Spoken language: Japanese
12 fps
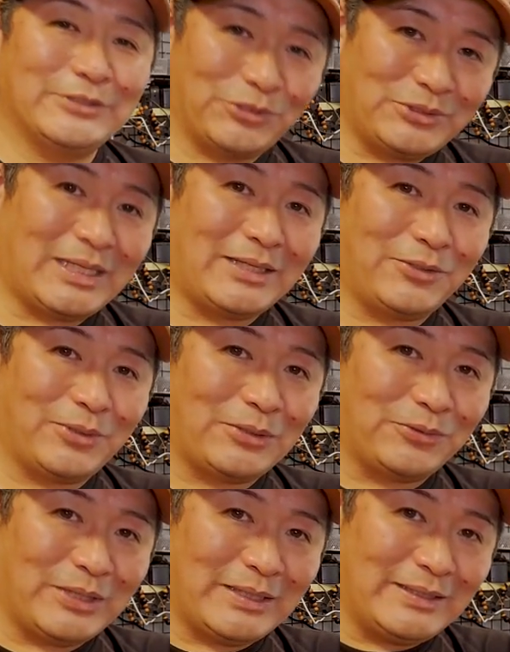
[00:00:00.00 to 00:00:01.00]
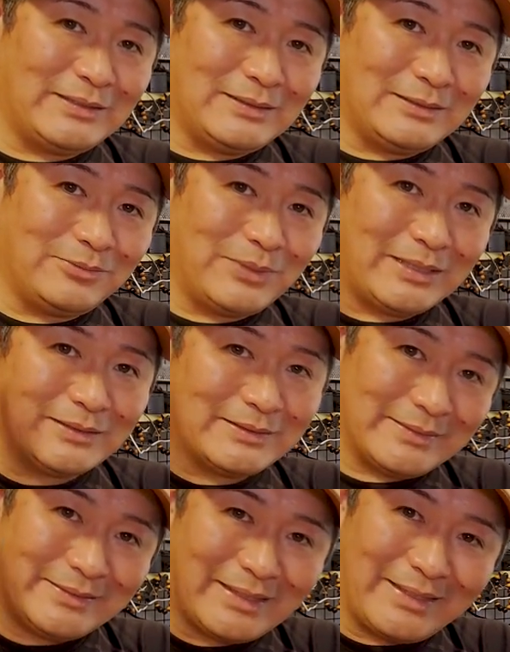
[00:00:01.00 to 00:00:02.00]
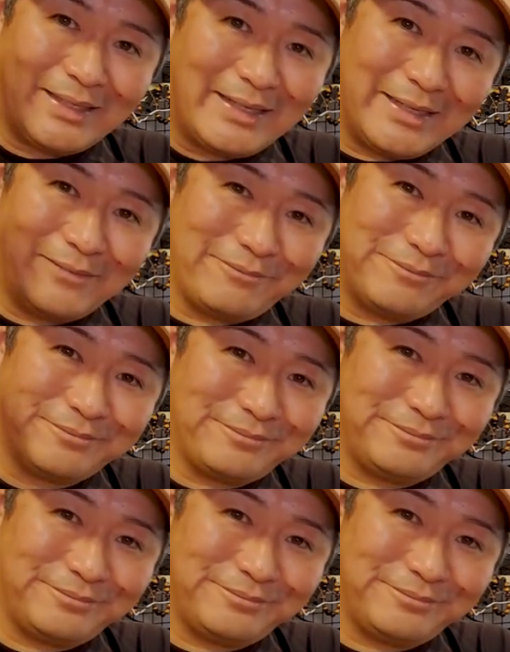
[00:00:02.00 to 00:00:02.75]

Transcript: そしたら今日はこの辺で失礼します。さよなら。